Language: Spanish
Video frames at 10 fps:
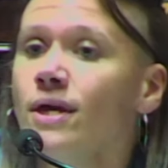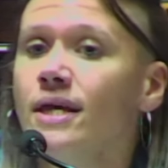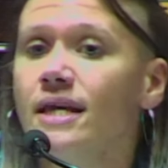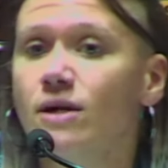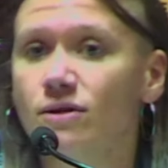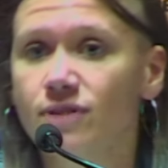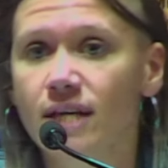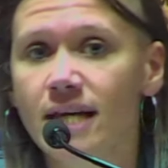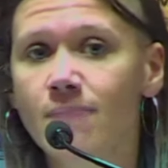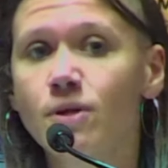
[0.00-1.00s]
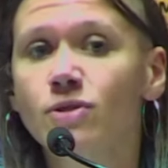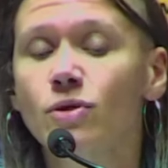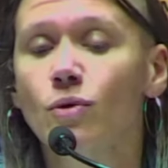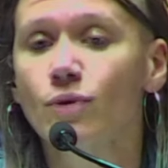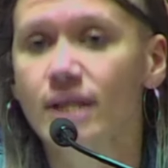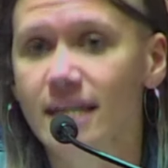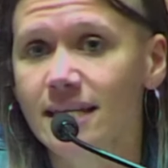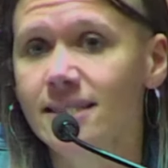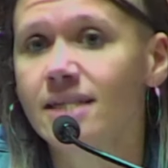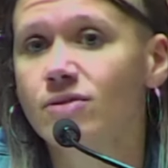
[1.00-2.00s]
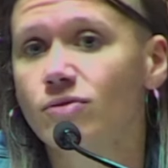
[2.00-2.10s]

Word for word: y consideramos urgente su,